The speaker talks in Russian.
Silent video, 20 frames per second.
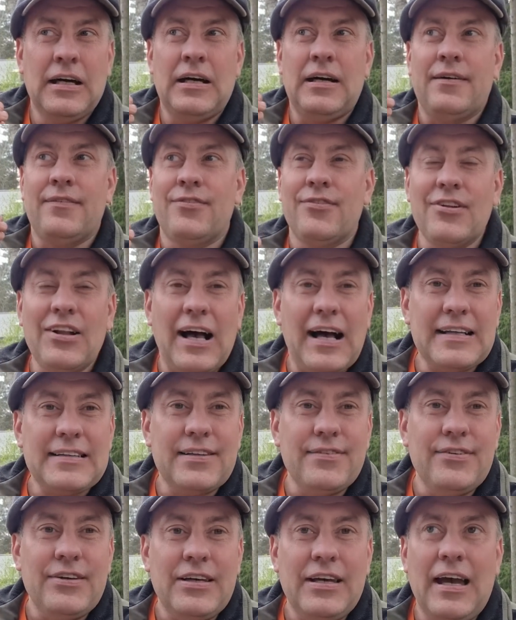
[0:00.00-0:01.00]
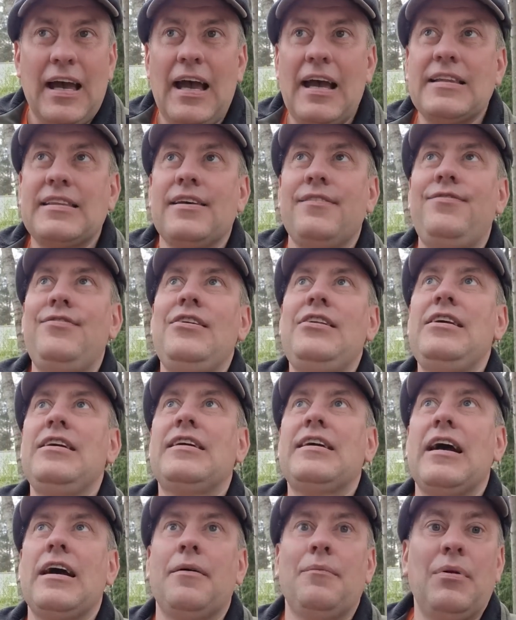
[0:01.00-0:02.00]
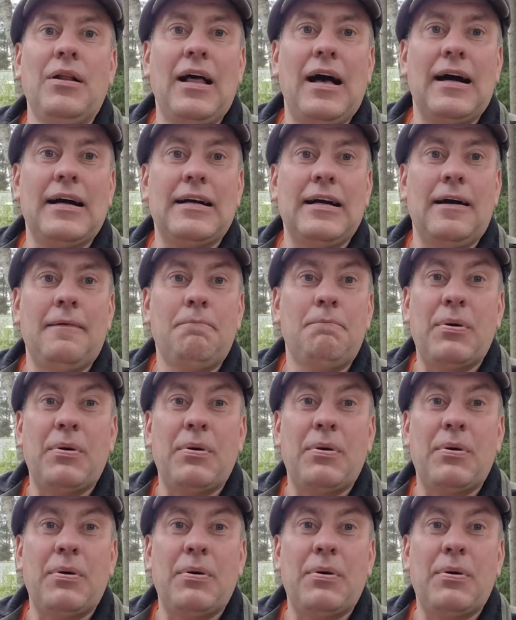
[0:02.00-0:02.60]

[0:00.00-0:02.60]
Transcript: в Латвии – это великое благо,